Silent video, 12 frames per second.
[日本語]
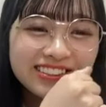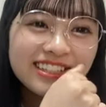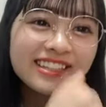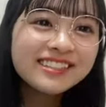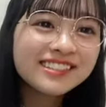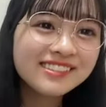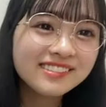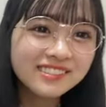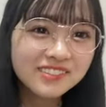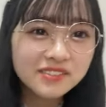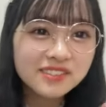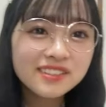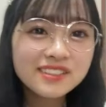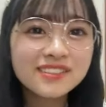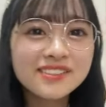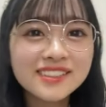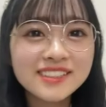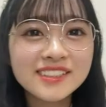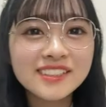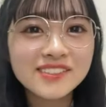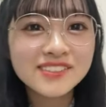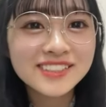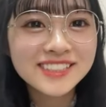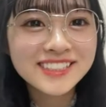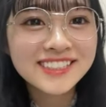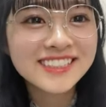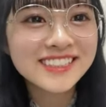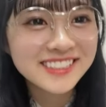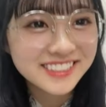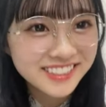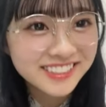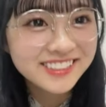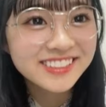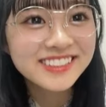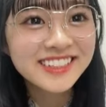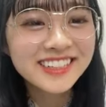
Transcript: だからちょっと喋り方おかしいかもしれないんですけど、